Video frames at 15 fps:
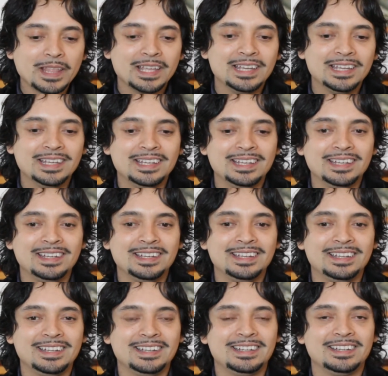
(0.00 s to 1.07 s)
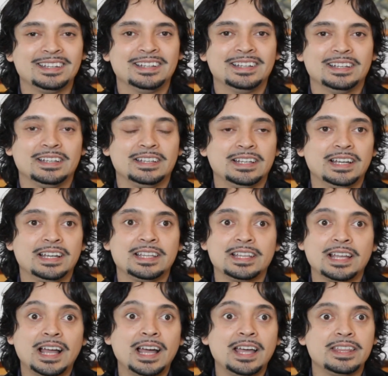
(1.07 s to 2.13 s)
Y nada,
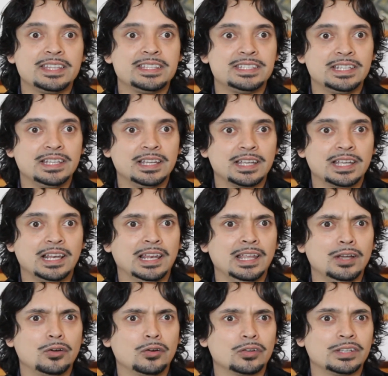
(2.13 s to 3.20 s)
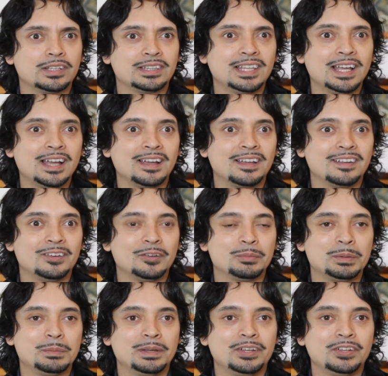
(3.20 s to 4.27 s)
ah, de Chile, que lejos está, lo
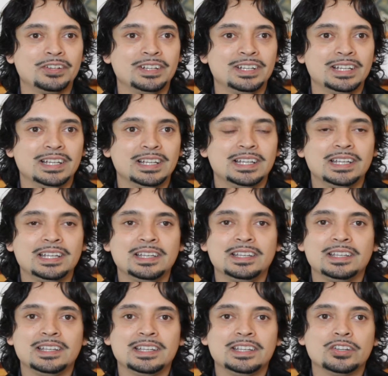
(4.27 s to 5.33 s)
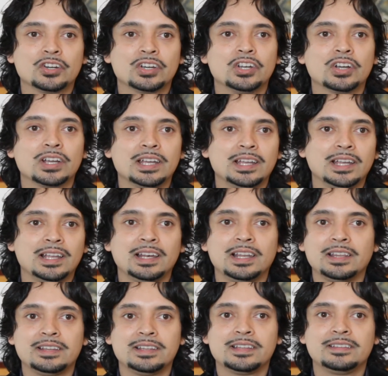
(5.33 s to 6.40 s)
primero. Y, yo creo que
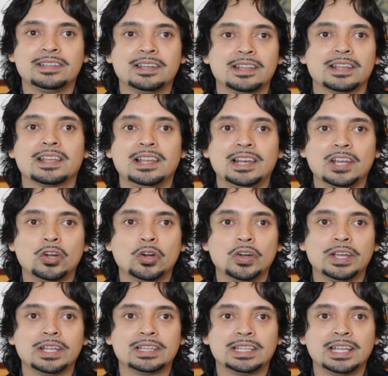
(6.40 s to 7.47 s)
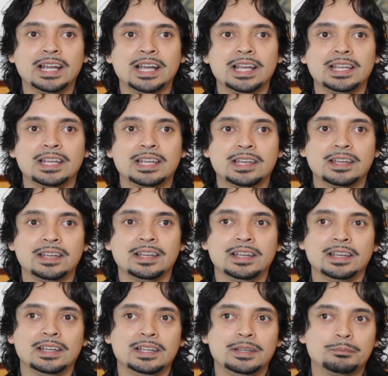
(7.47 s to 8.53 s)
el, decir que lejos está y
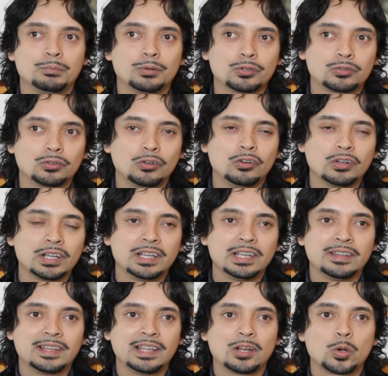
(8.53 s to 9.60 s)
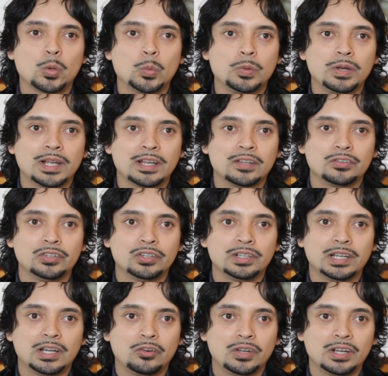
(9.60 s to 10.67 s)
que por todo lo que da la comunicación
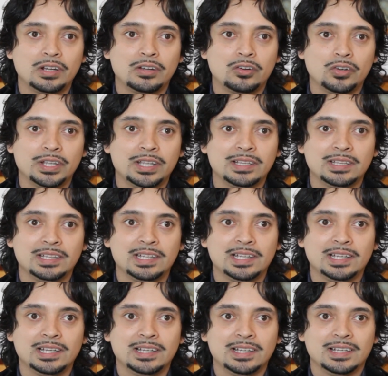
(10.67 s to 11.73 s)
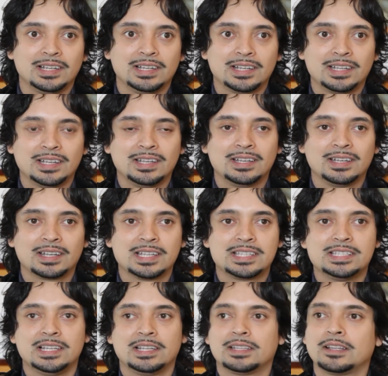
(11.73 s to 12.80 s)
ahora, hoy en día, que,
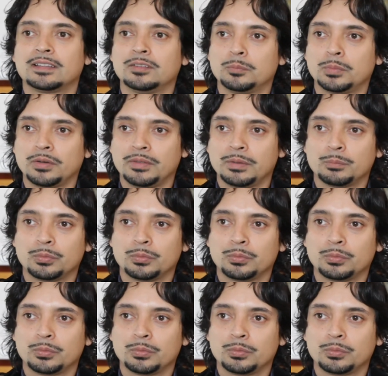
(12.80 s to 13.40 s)
Chile está súper bien